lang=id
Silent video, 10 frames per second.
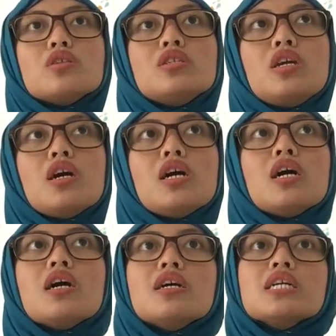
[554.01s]

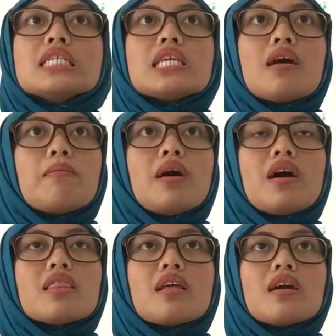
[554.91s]
Dia senang
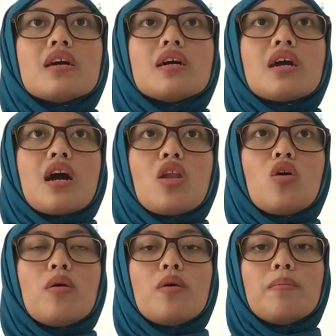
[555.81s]
banget kalau